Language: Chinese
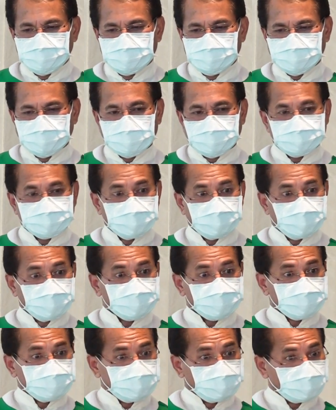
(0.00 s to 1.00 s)
那这
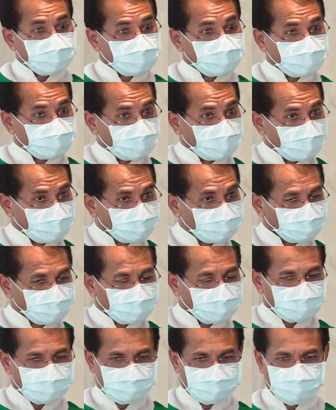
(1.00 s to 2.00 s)
十二个人
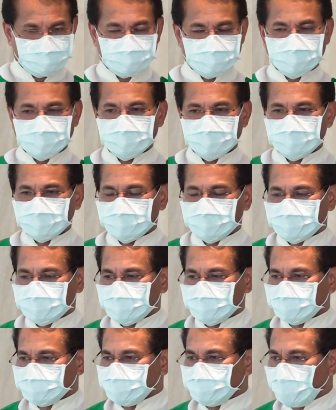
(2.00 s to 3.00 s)

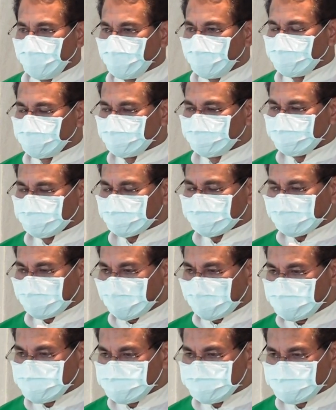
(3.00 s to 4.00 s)
有
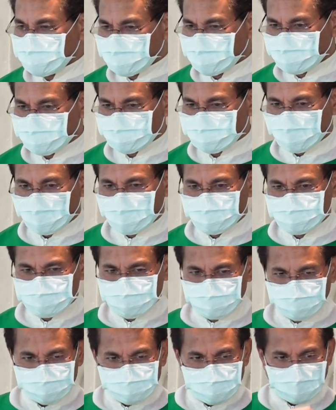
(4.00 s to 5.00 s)
哪一些人
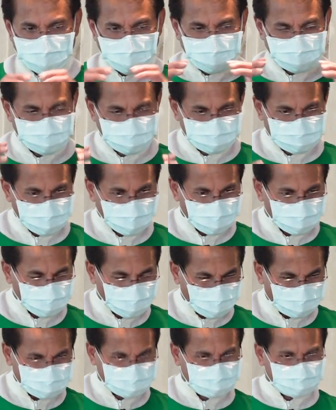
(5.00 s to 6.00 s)
组成这个
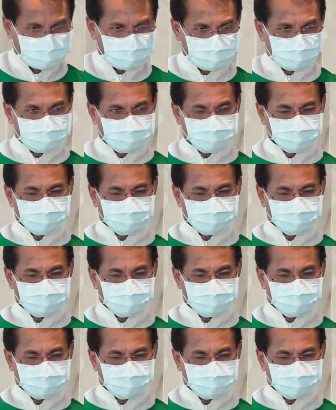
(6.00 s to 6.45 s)
团体呢？